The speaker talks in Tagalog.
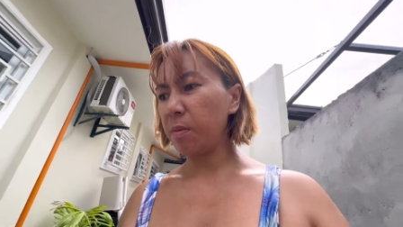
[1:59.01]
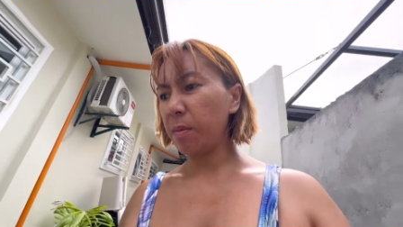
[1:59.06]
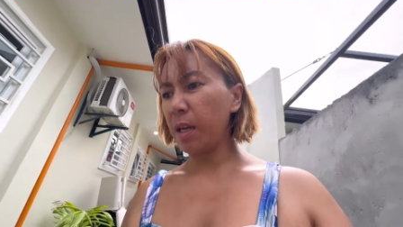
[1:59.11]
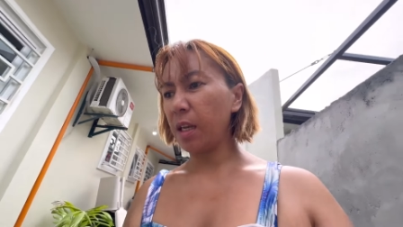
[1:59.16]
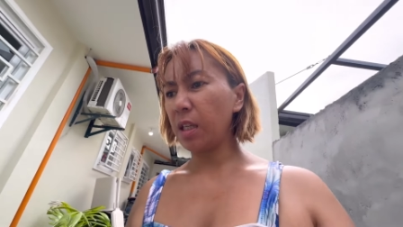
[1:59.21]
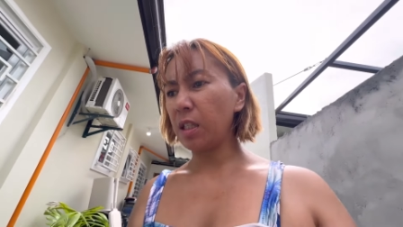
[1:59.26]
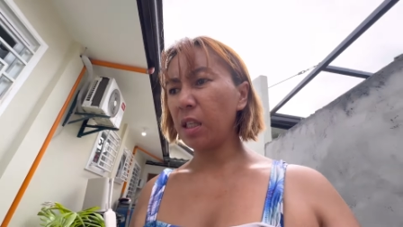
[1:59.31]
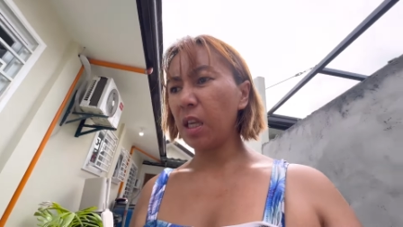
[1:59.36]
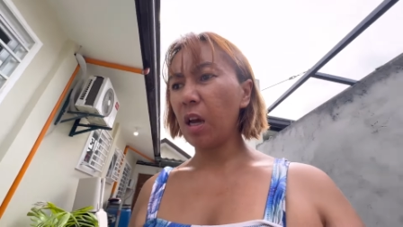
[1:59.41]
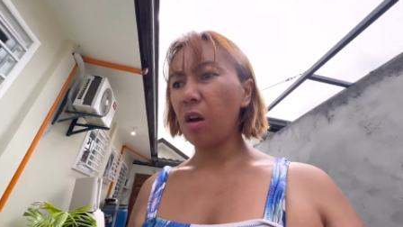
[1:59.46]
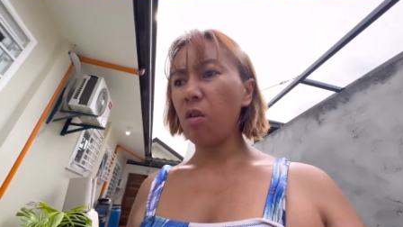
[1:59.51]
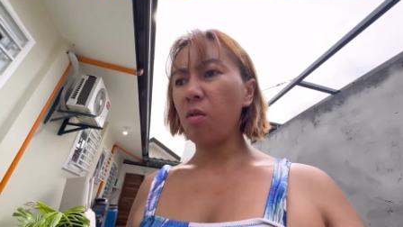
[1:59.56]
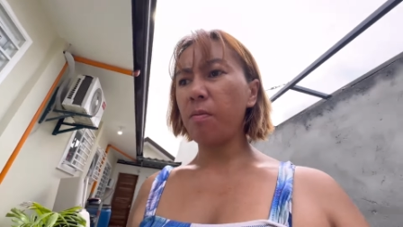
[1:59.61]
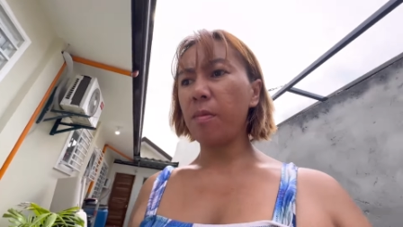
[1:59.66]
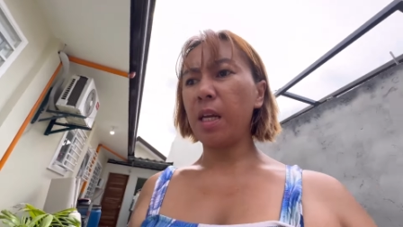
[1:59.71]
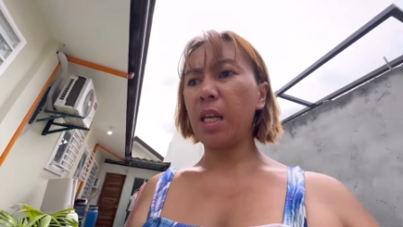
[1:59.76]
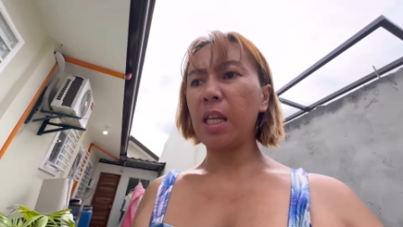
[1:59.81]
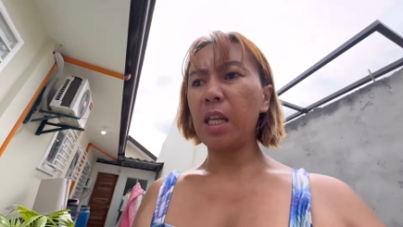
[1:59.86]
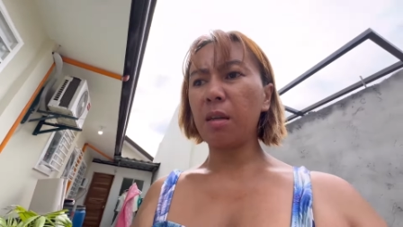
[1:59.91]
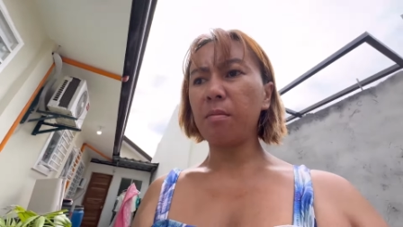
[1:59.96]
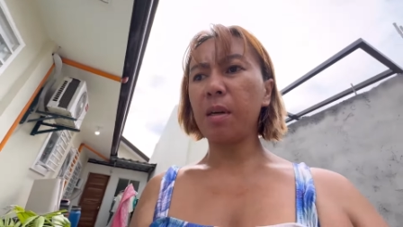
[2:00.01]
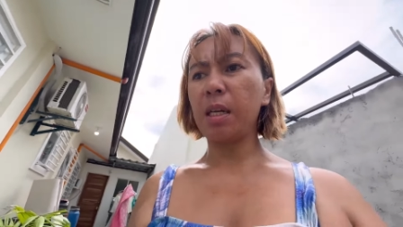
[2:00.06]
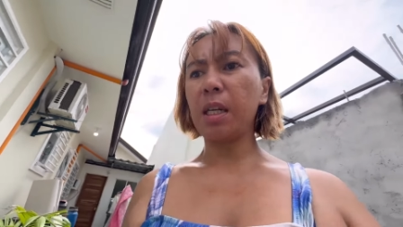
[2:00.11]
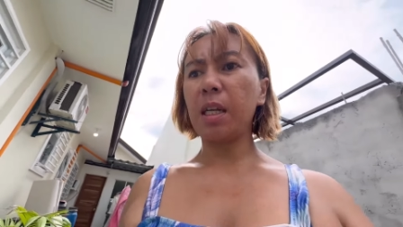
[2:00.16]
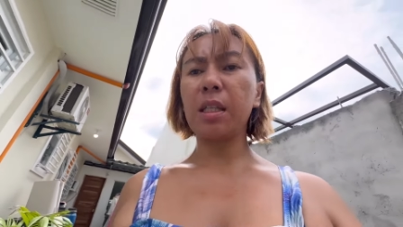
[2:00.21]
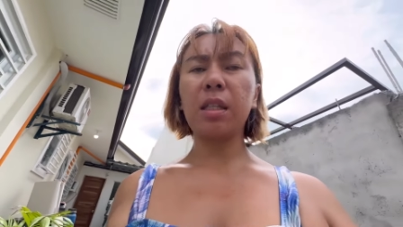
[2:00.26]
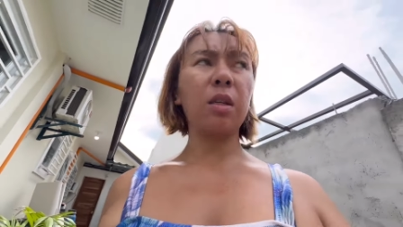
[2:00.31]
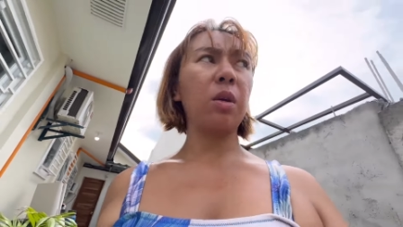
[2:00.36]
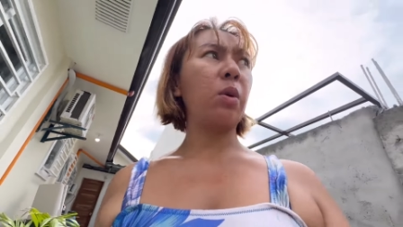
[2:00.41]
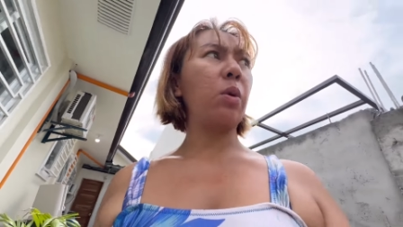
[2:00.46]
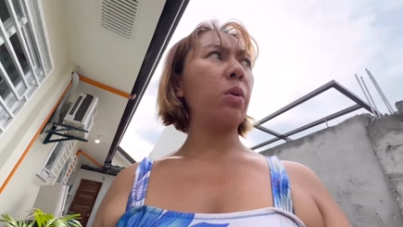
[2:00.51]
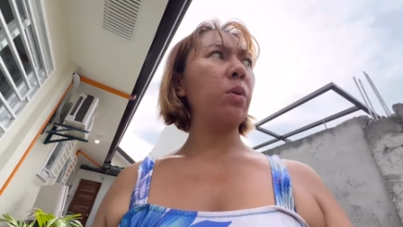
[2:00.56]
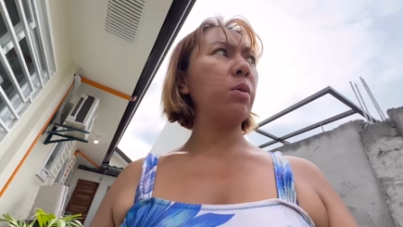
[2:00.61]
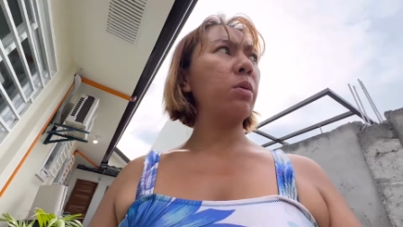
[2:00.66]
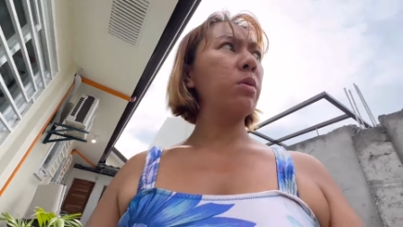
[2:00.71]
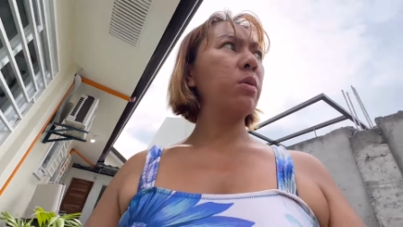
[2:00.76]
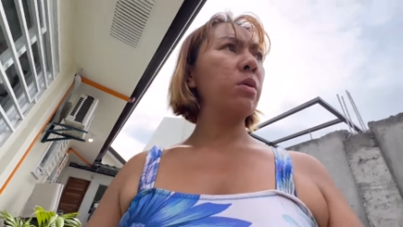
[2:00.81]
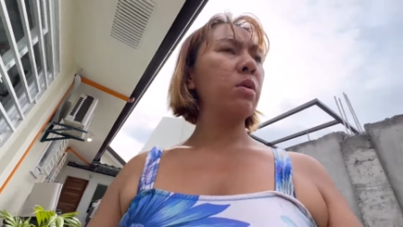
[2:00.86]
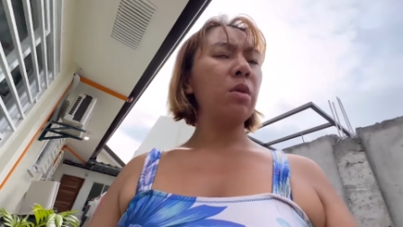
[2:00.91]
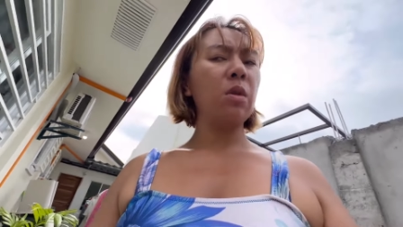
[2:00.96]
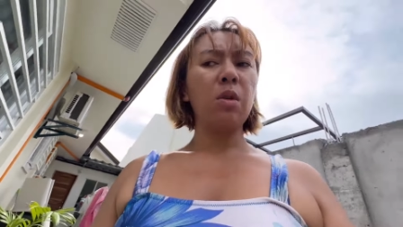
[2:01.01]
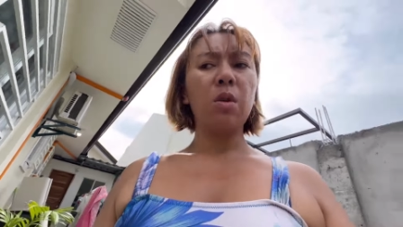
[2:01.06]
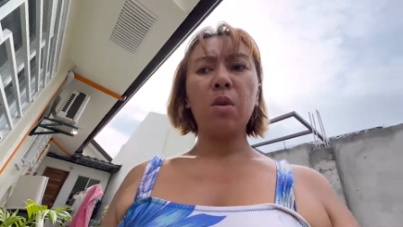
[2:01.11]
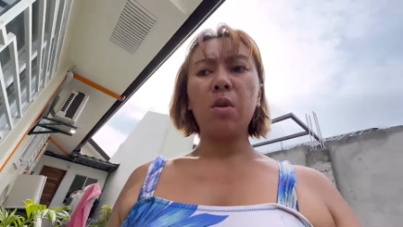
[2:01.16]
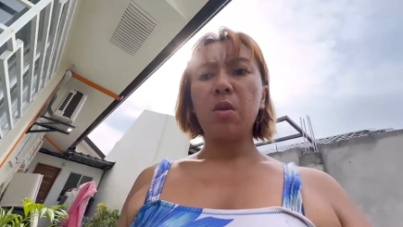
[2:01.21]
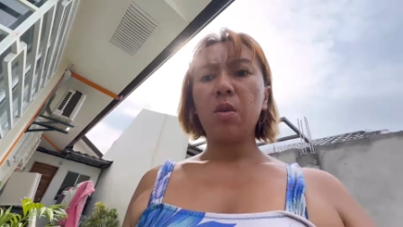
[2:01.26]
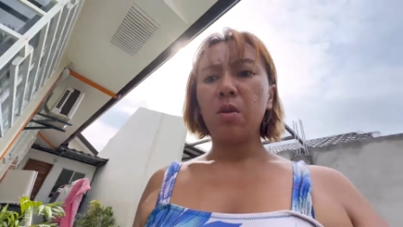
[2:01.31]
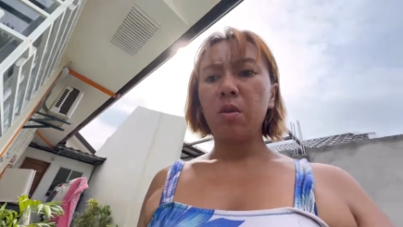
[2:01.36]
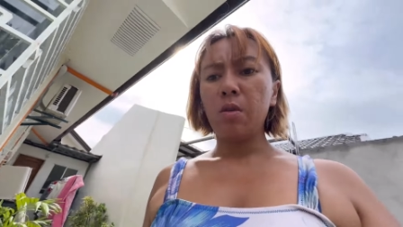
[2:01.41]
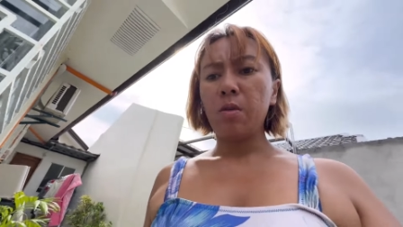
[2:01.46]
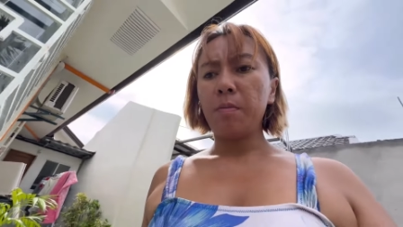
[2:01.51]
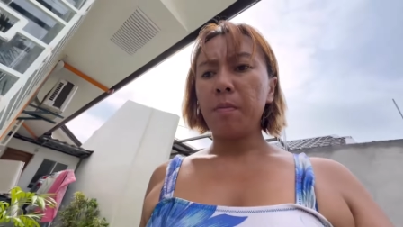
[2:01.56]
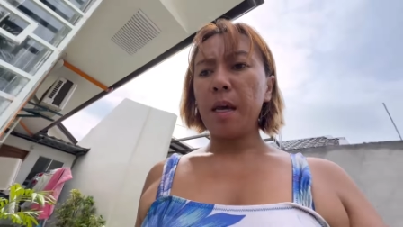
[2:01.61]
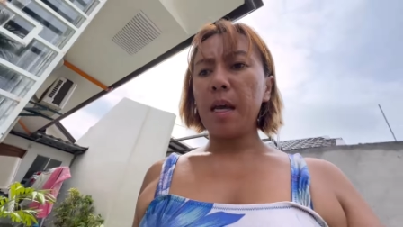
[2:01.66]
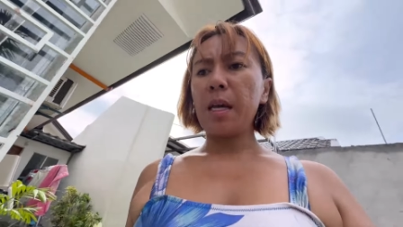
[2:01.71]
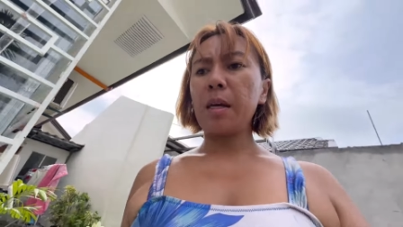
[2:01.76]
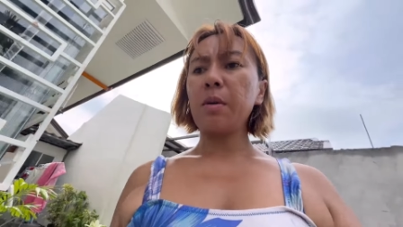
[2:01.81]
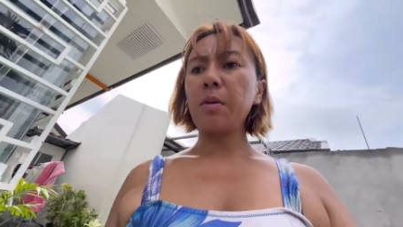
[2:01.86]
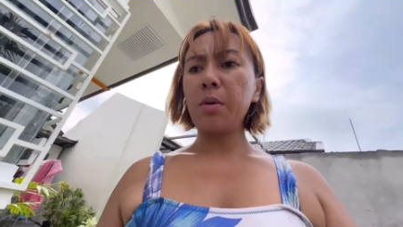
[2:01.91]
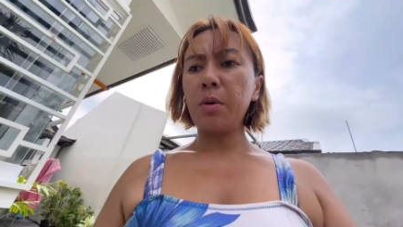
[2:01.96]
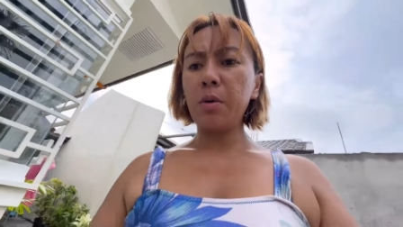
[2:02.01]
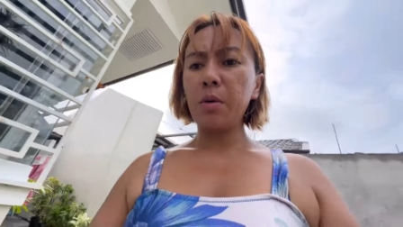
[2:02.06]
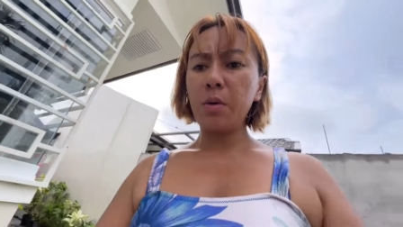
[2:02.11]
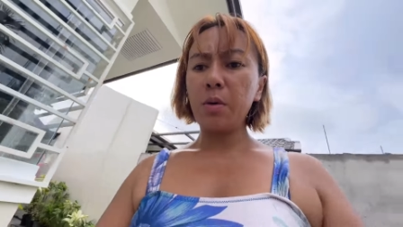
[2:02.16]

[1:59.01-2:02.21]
May, hindi ako mahilig mag-let go. Pero...